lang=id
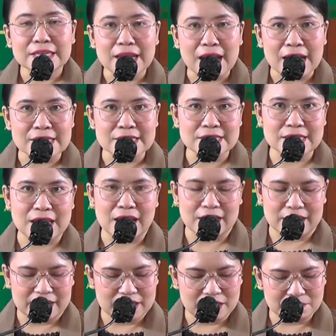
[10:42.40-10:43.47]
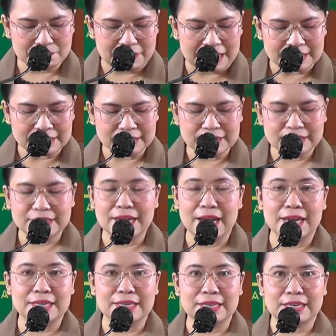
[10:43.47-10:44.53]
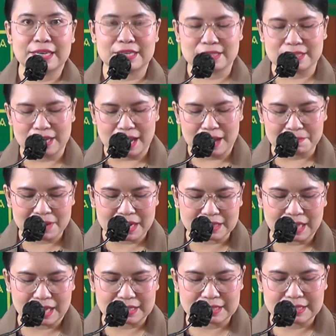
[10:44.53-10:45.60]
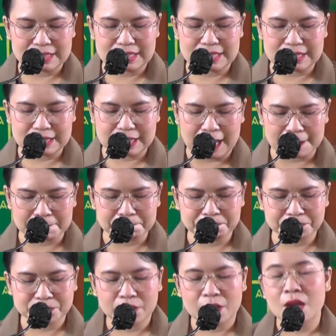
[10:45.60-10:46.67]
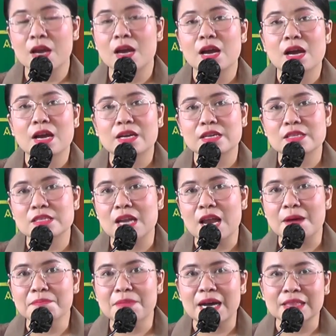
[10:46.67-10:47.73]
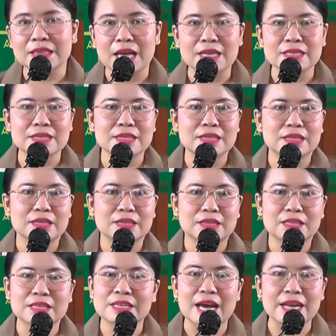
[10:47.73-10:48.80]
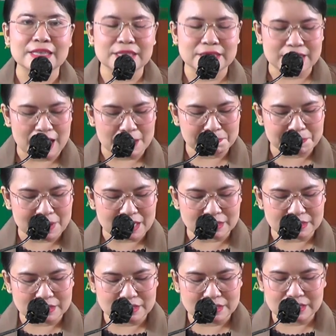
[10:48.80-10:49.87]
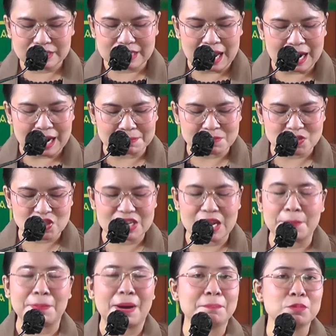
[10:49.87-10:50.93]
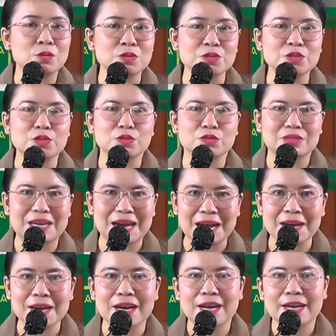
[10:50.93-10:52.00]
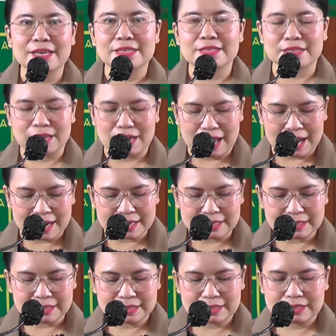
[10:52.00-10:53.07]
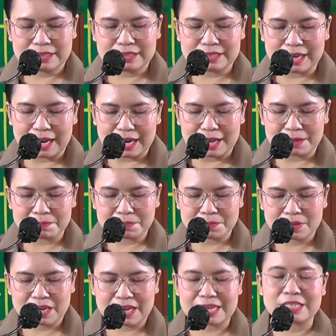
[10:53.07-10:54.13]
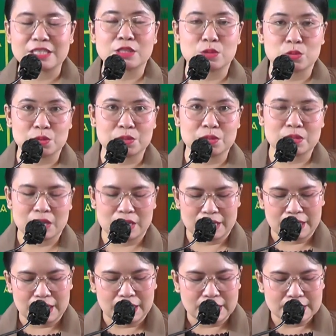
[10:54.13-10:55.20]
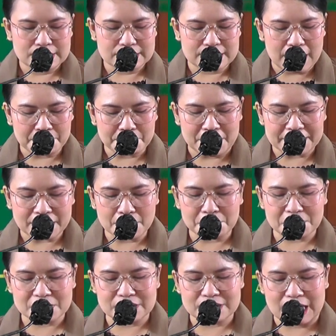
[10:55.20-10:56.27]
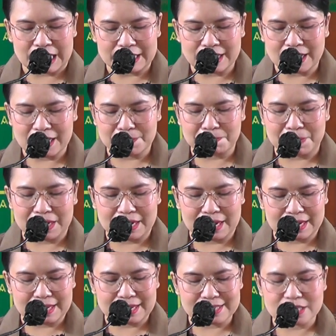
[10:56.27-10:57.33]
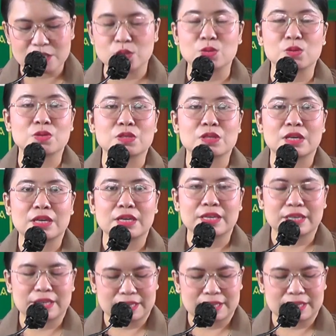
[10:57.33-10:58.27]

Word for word: dasar iman dan keselamatan kita. Keselamatan tidak didapat di dalam siapapun juga, selain di dalam Kristus. Siapa yang percaya kepada Kristus